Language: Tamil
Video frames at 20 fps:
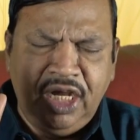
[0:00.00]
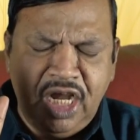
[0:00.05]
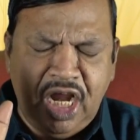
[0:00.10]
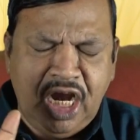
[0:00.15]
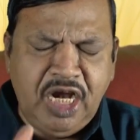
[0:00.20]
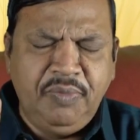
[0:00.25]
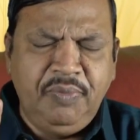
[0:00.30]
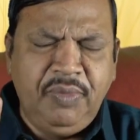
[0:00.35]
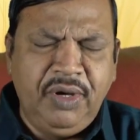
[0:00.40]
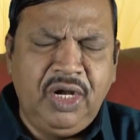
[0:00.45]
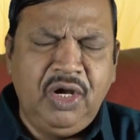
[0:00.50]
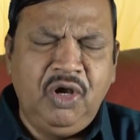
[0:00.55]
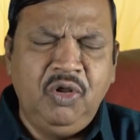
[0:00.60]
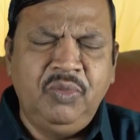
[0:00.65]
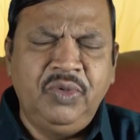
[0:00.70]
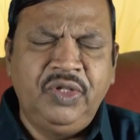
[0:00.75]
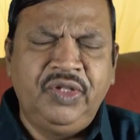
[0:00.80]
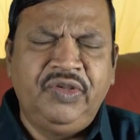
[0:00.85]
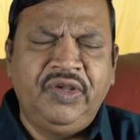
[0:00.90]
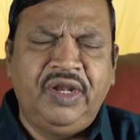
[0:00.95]

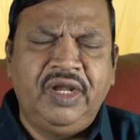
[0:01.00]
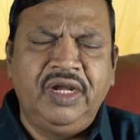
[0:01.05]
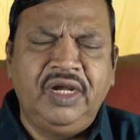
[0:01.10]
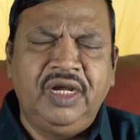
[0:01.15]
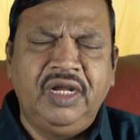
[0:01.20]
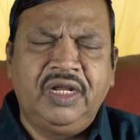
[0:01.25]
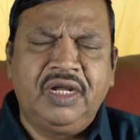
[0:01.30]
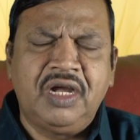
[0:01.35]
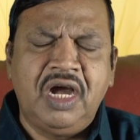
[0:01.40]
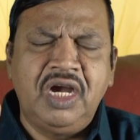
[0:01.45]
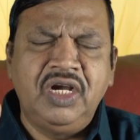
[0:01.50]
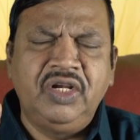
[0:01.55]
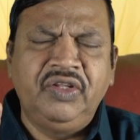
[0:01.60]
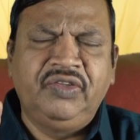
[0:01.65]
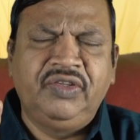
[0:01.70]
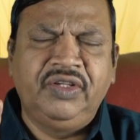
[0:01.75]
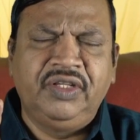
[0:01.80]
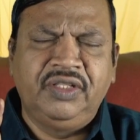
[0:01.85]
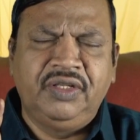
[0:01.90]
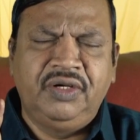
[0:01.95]
நன்மைகளும் ஜனங்கள் காண
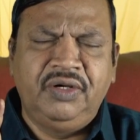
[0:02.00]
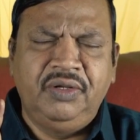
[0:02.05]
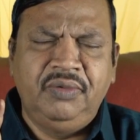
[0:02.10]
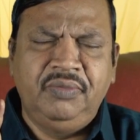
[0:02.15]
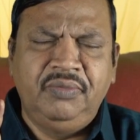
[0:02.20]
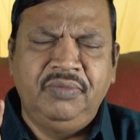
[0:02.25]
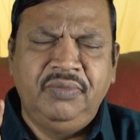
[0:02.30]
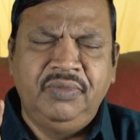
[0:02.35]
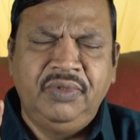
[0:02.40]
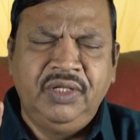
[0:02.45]
சேர்ந்திடும்